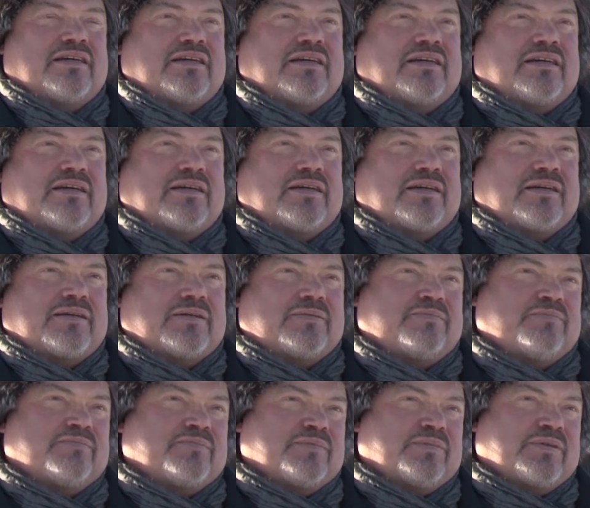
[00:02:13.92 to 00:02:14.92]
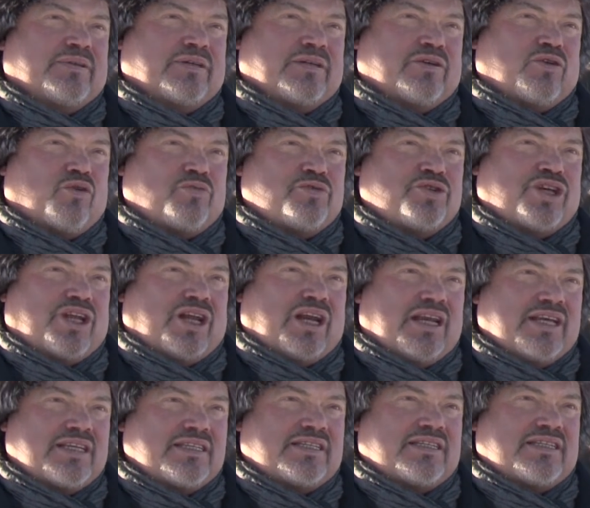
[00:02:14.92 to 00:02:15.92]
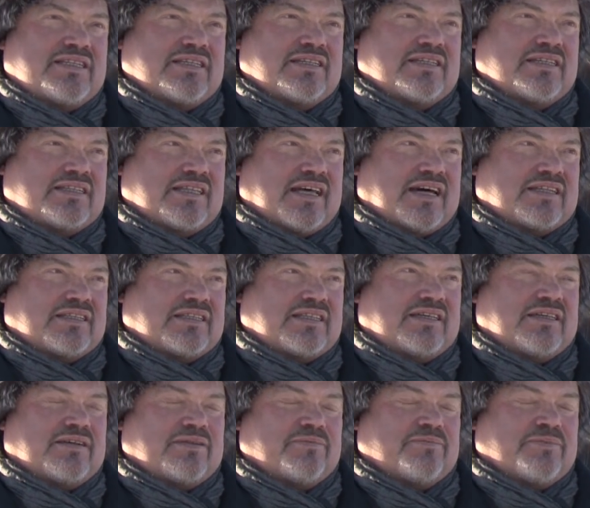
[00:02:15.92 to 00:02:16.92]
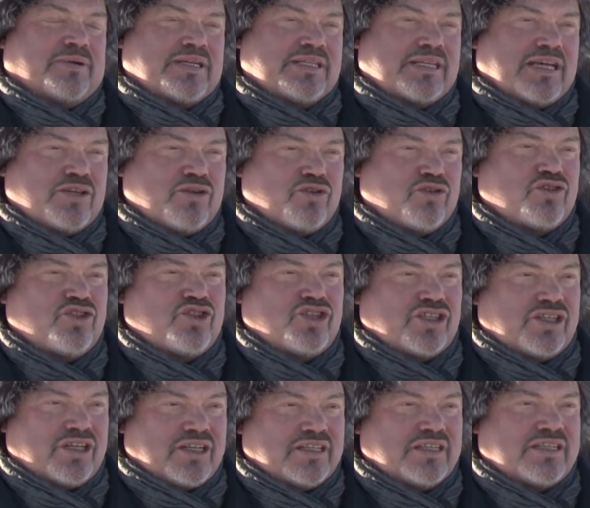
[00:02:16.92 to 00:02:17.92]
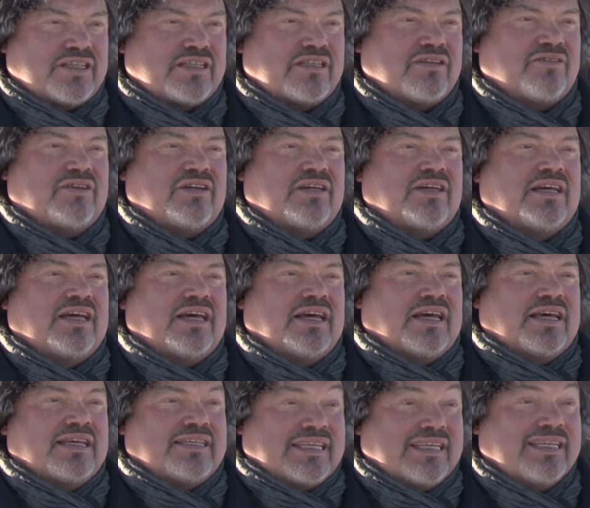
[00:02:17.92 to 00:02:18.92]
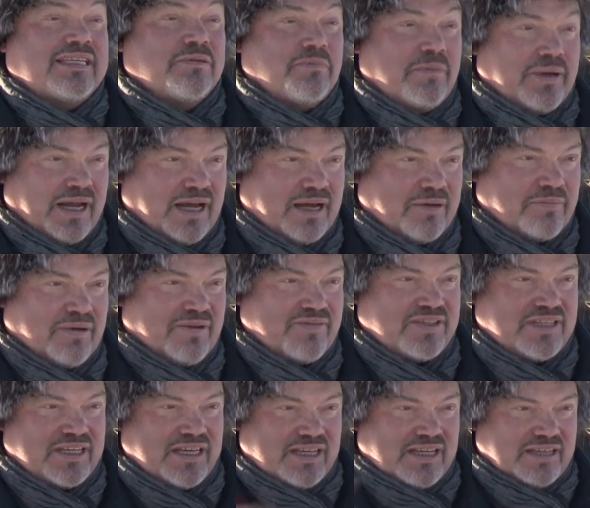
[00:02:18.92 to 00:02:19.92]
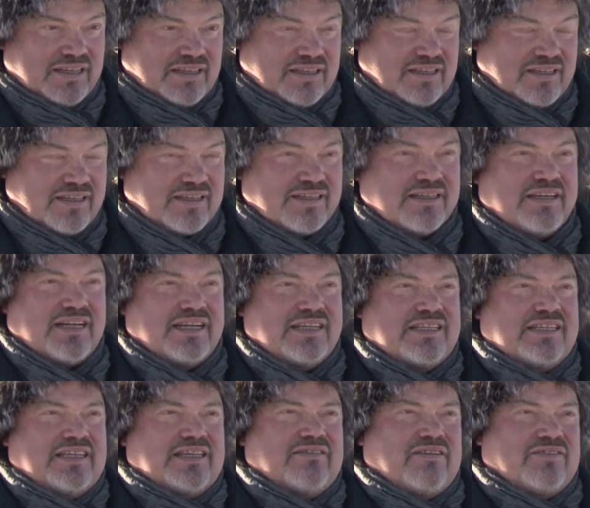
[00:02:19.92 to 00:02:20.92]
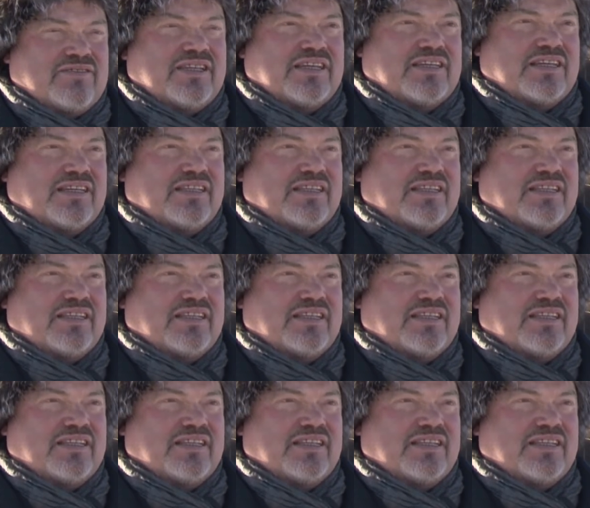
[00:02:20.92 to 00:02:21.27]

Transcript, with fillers: э, общий релиз старта произойдет 14 сентября по всей э, России, во всех